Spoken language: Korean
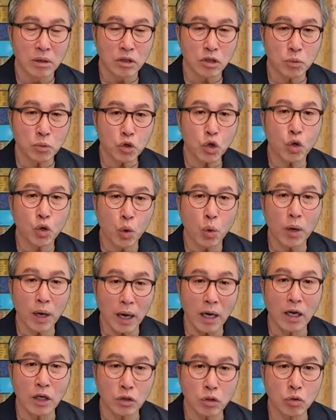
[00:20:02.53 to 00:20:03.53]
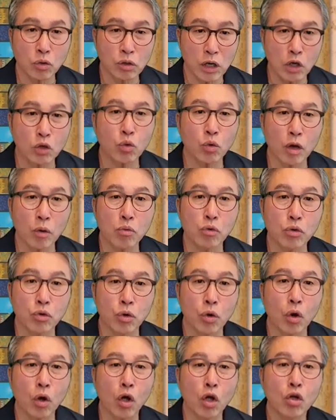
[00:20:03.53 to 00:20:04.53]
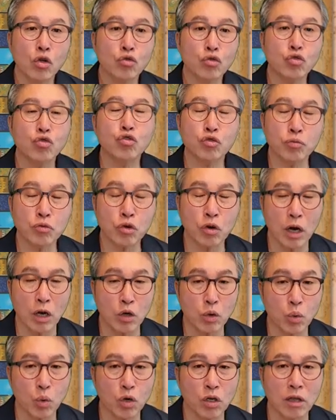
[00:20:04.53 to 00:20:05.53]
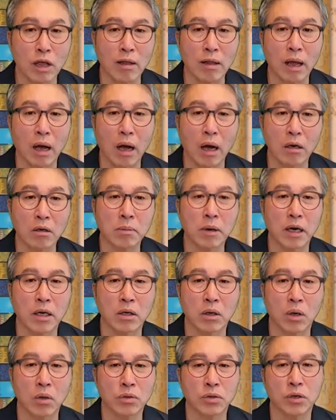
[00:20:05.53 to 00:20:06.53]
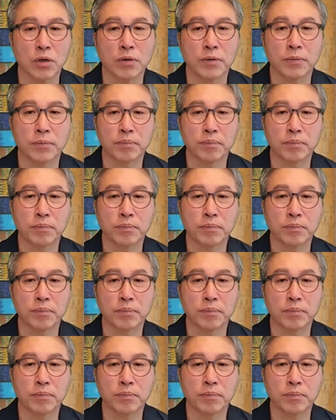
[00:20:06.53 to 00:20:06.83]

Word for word: 심지어 교회 안에서도 세속에 물들어 죽음으로 가는 꼴이 된다. 그 말인 거죠.